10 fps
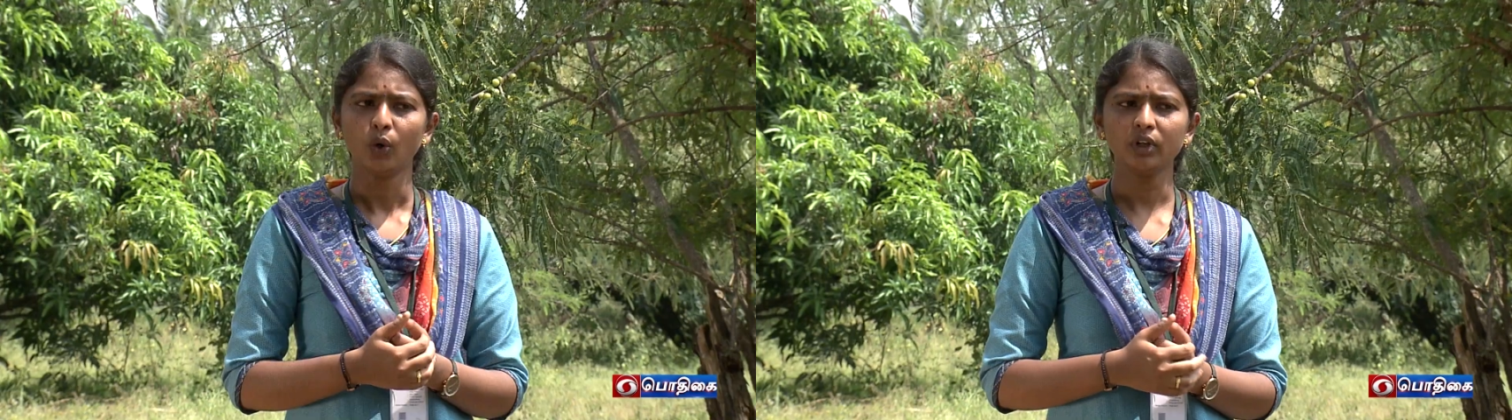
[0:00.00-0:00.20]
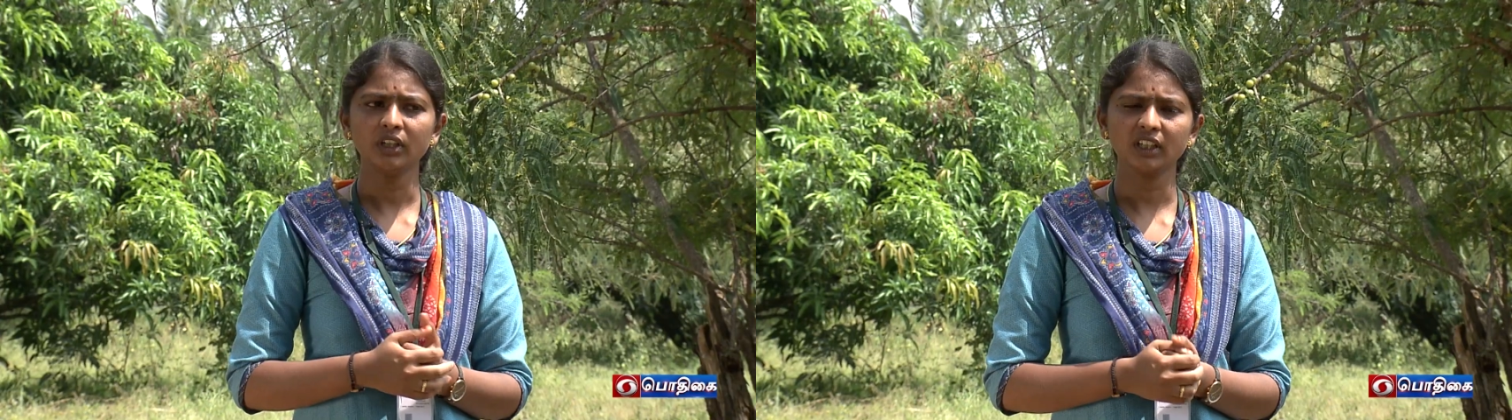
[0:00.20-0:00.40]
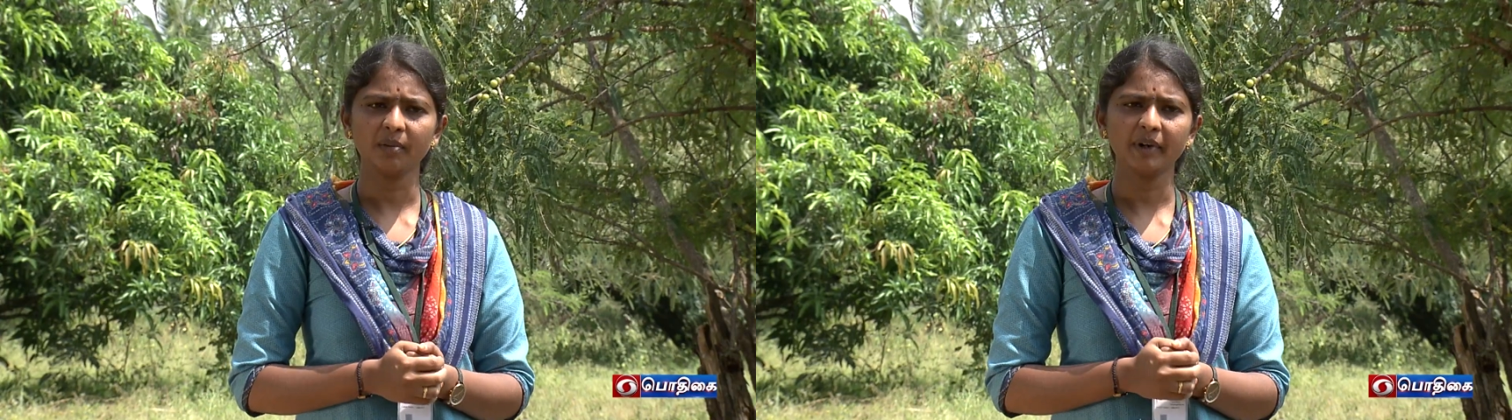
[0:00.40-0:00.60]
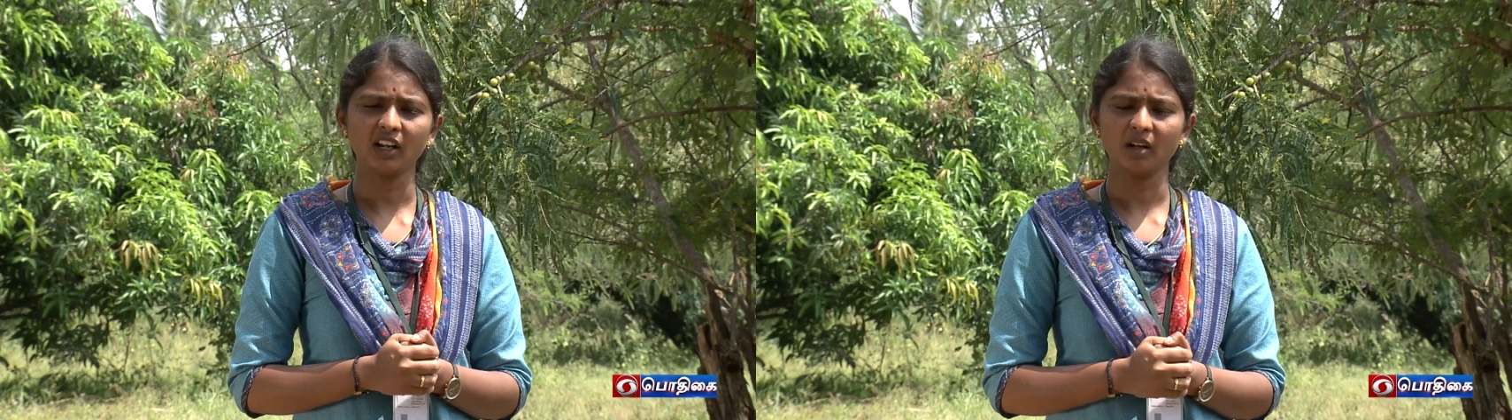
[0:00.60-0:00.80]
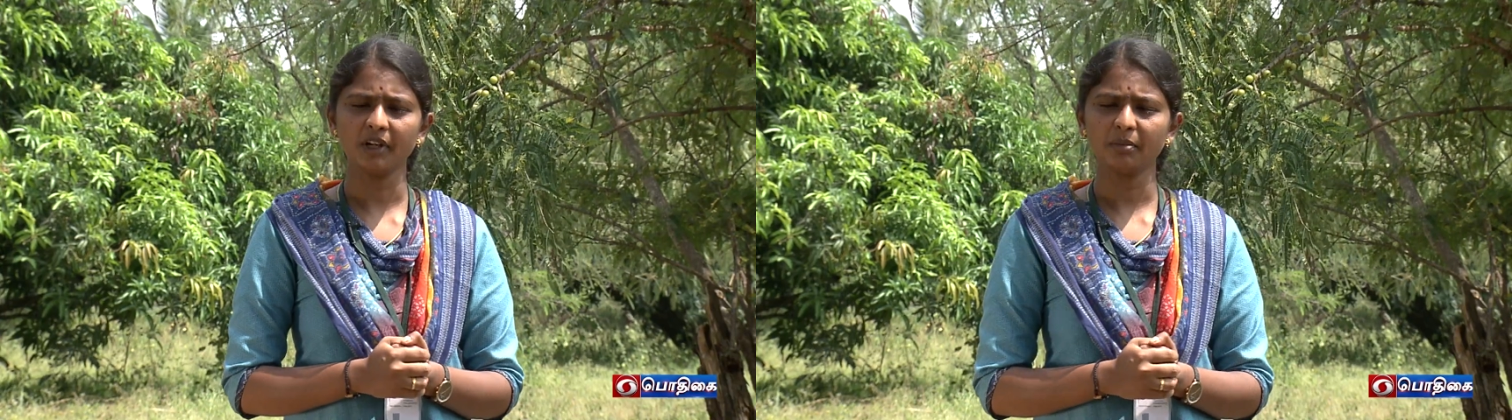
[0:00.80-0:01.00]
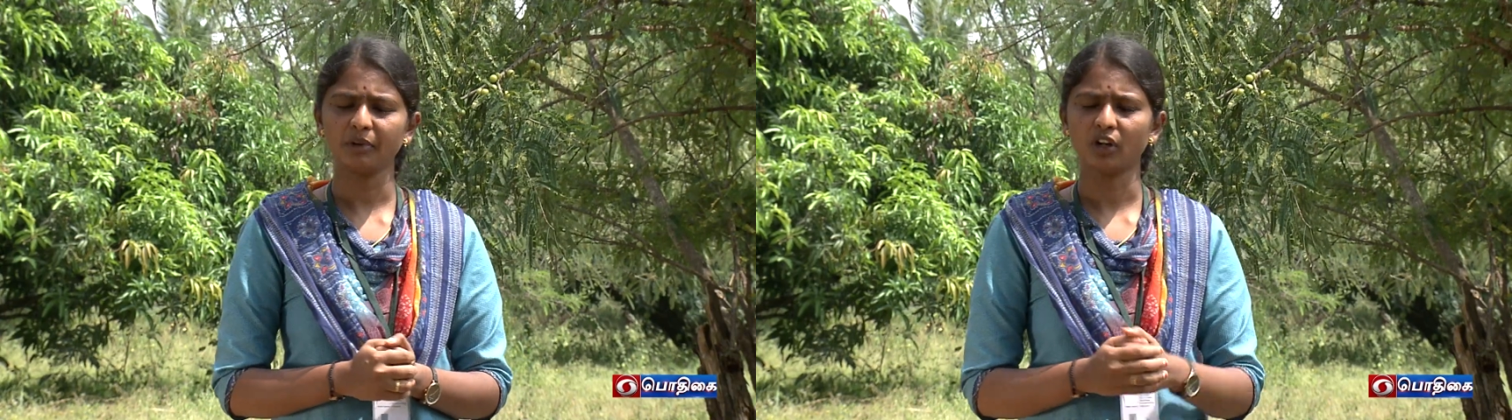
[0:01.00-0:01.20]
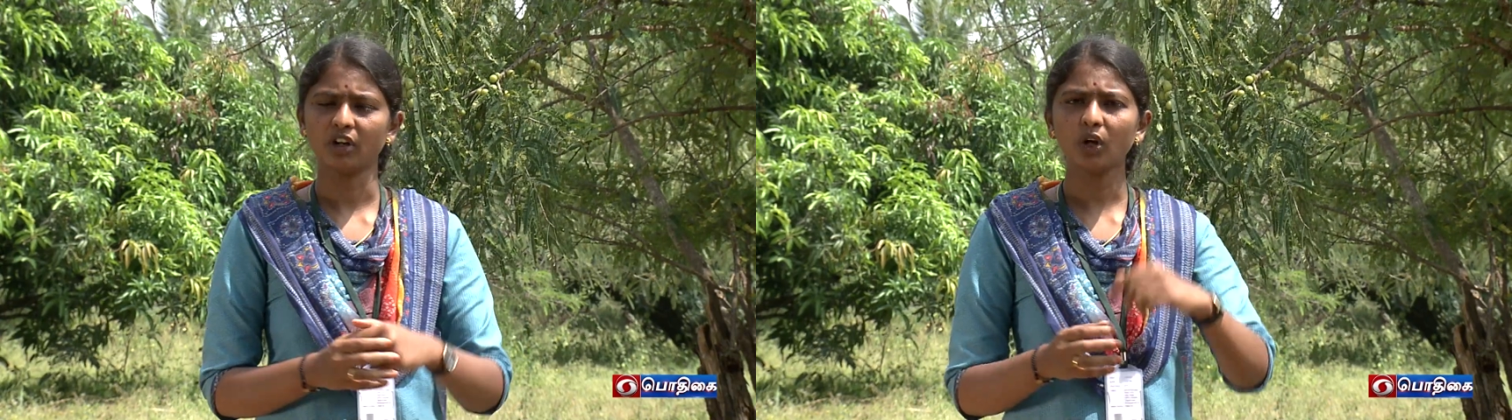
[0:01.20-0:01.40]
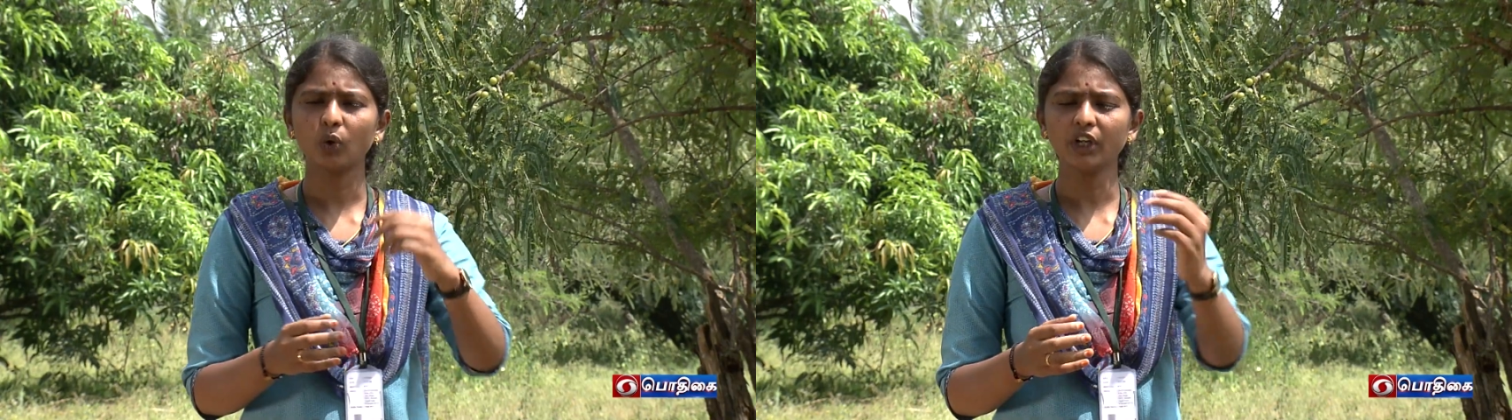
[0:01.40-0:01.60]
உழுதுக்கப்புறம் என்ன பண்ண
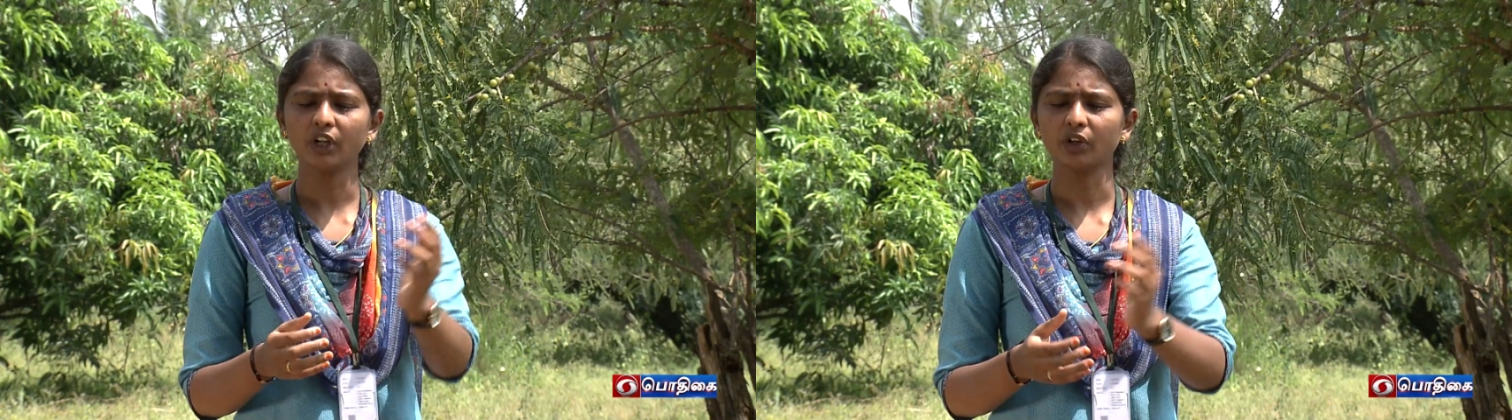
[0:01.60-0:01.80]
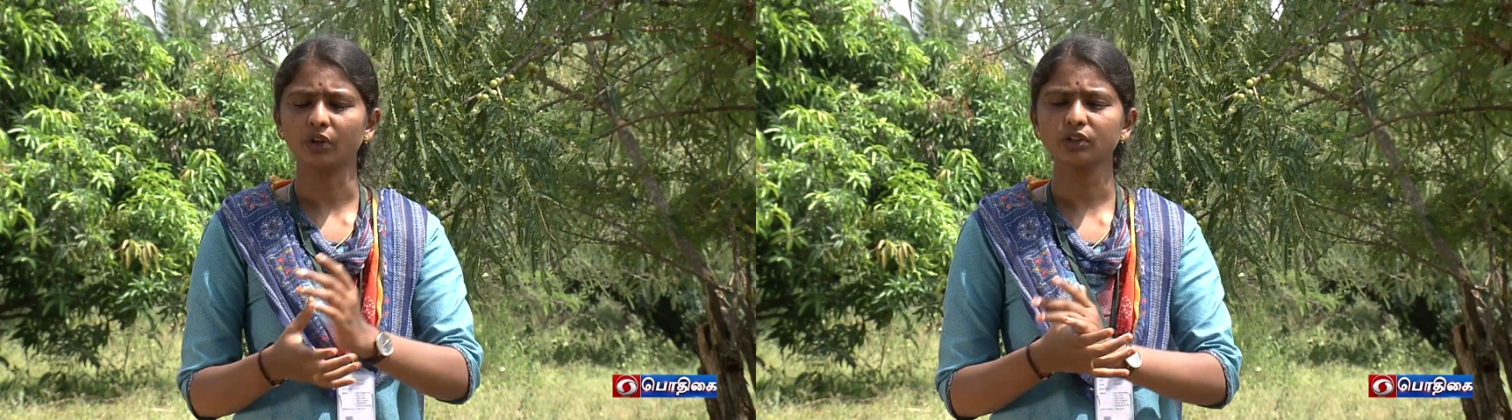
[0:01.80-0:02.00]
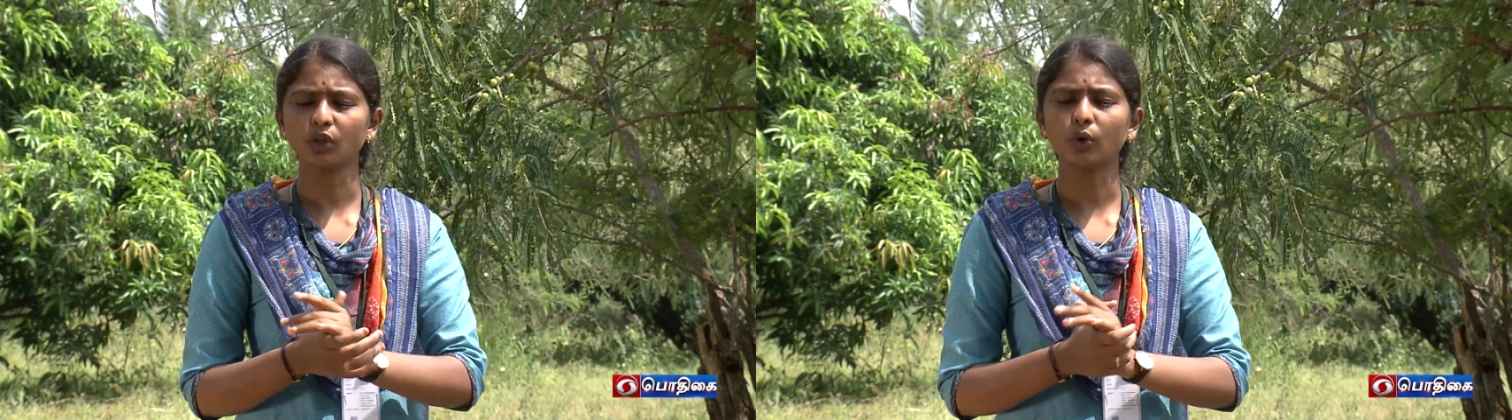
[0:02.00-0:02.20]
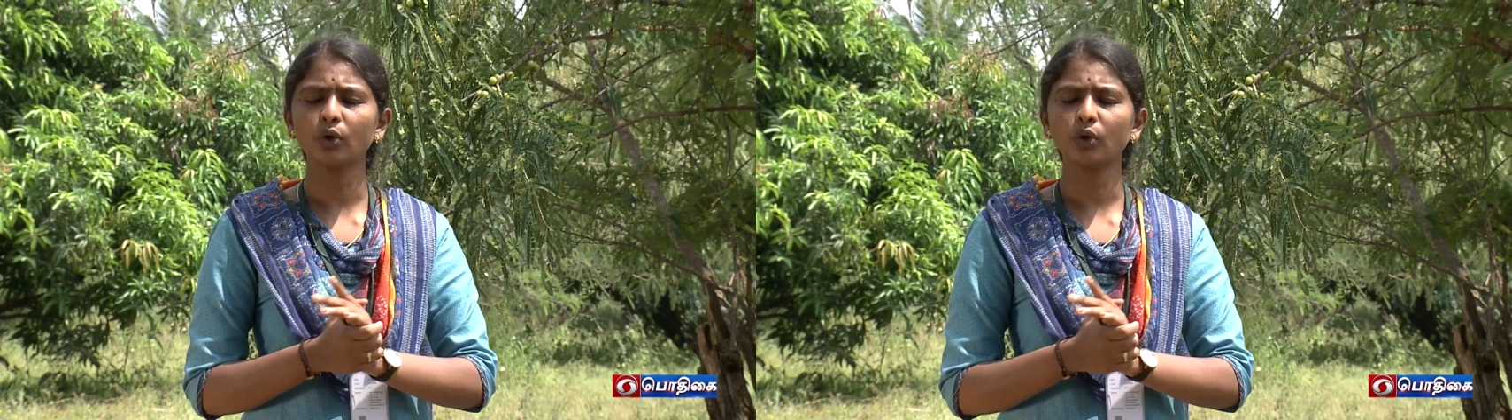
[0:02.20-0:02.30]
பண்ணணும்னா குழி எடுக்கணும் ஸோ